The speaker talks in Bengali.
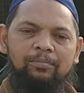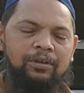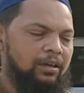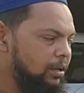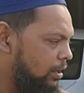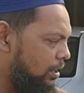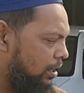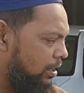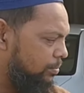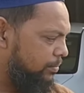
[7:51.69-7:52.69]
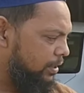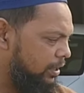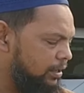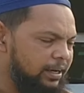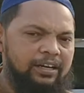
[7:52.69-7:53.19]
আপনি মানে
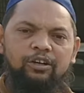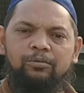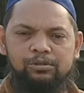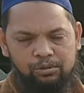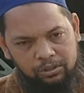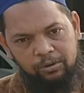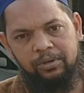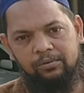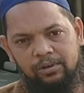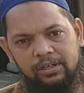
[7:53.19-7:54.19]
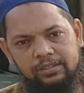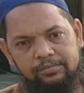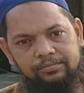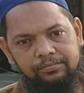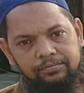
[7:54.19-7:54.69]
র্যান্ডম ইউজ করতে পারবেন এগুলো আচ্ছা ভাই